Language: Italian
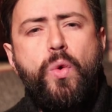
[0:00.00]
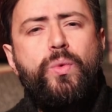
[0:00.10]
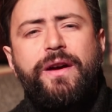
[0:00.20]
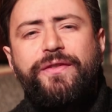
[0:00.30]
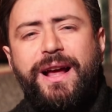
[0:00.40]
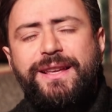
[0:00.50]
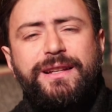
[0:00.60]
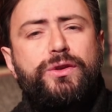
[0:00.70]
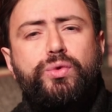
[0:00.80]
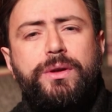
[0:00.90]
una
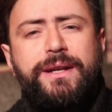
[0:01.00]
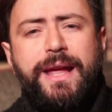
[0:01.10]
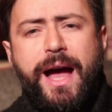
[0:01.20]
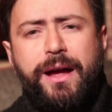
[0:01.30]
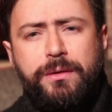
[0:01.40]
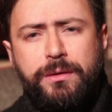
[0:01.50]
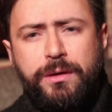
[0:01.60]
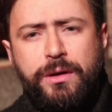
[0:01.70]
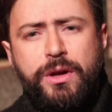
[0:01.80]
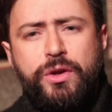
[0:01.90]
frase del suo Adriano.
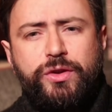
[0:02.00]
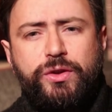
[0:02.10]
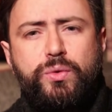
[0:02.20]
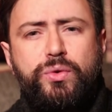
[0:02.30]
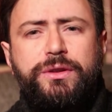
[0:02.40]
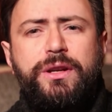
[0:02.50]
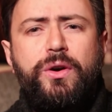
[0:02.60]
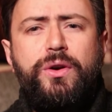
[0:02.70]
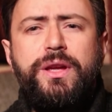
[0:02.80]
Ciascuno di